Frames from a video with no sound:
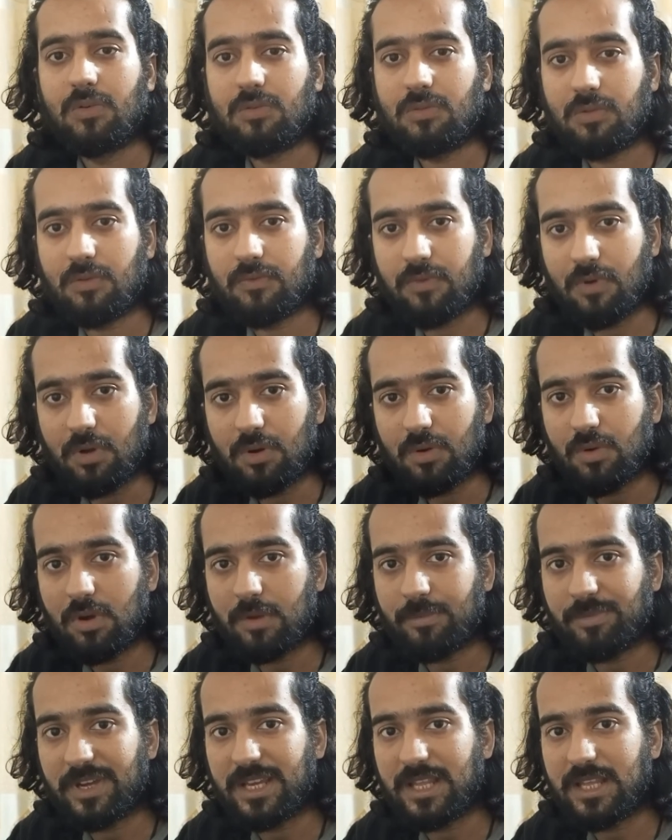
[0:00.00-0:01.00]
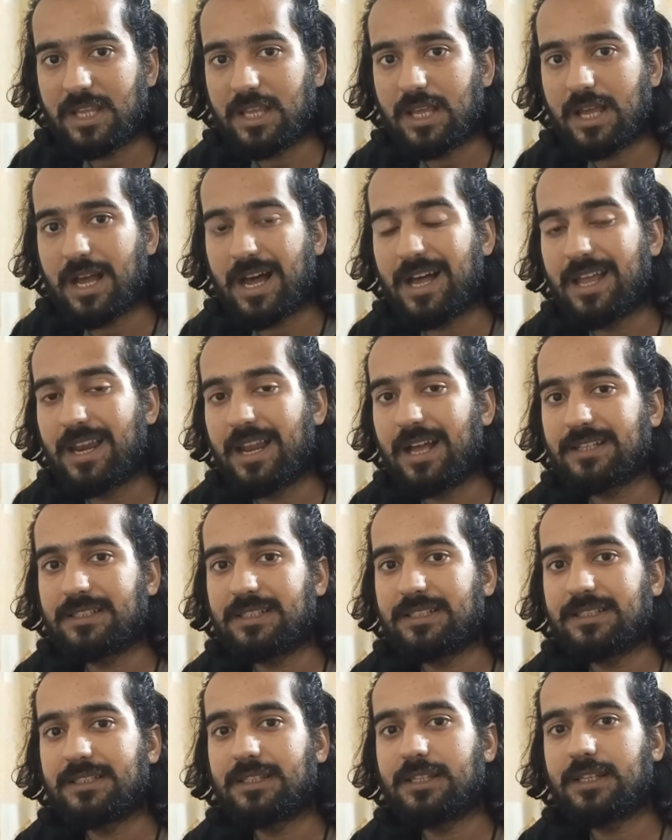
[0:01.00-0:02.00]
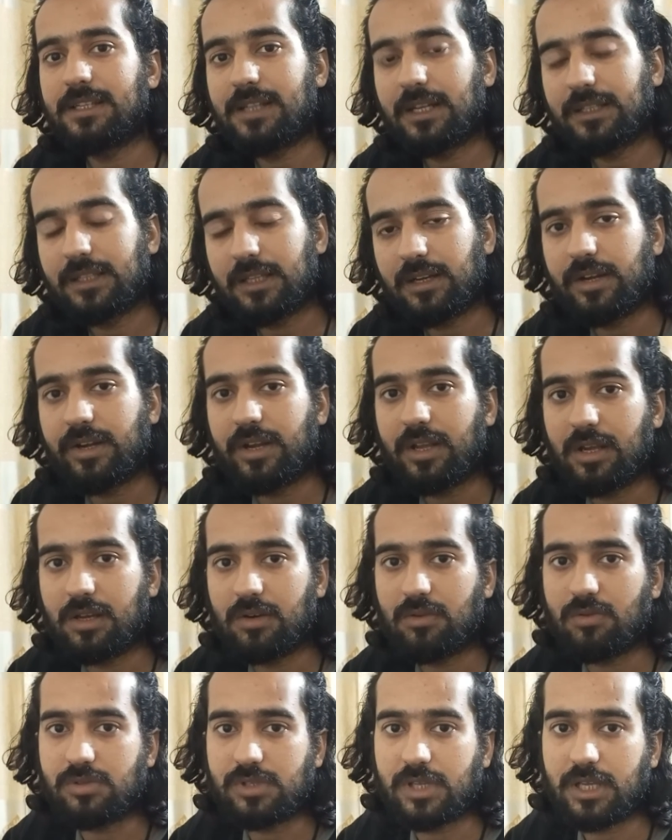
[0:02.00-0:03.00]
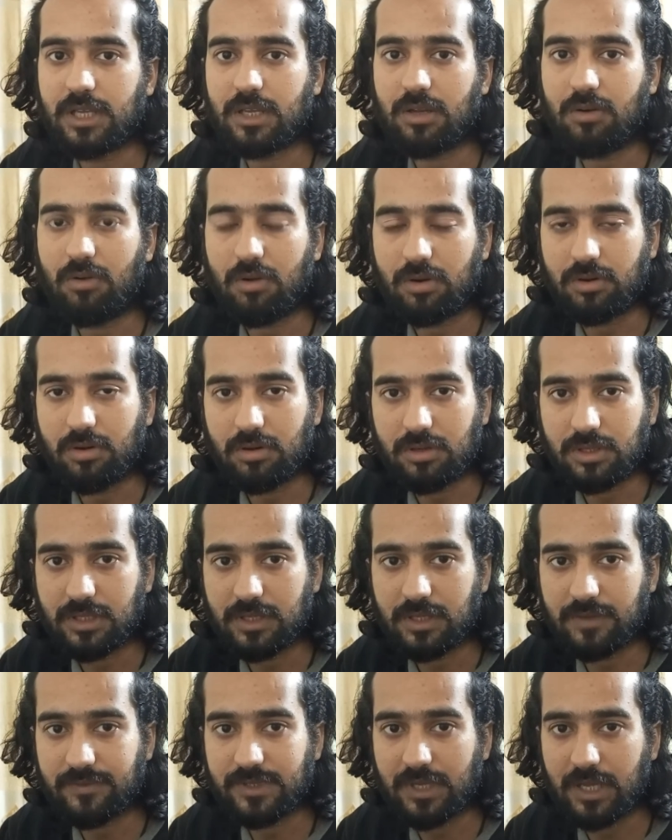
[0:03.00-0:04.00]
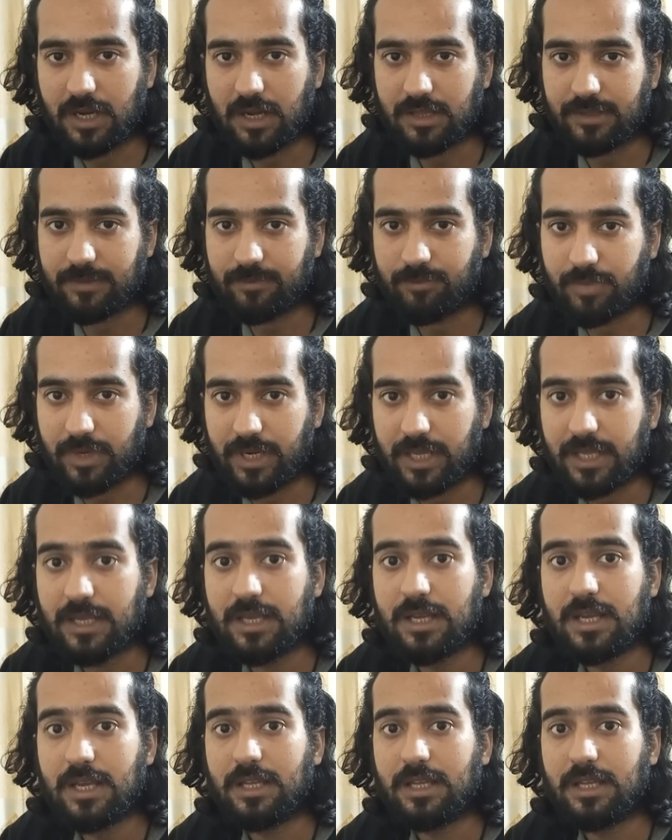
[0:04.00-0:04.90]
उनको फॉलो अप करें कि हालात इतने ज़्यादा क्रिटिकल हो जाएं कि लॉकडाउन की तरफ जाना पड़े